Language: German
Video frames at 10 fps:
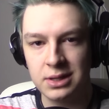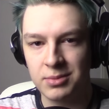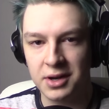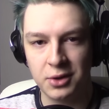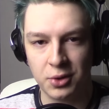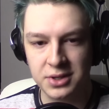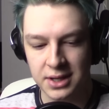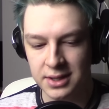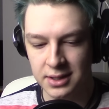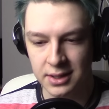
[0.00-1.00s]
indem man den Hund
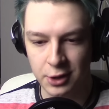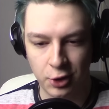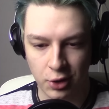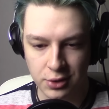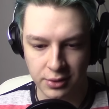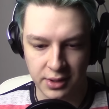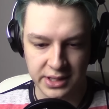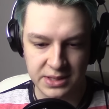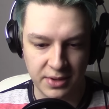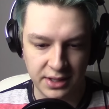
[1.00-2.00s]
da hinten hinlockt und
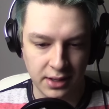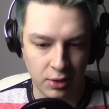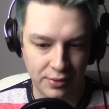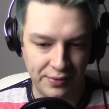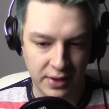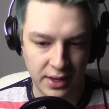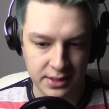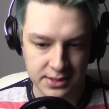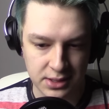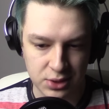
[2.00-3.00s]
dann ist man hier auch
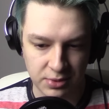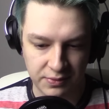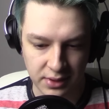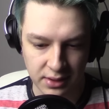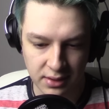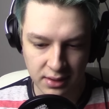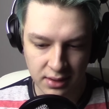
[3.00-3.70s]
frei, sich zu bewegen.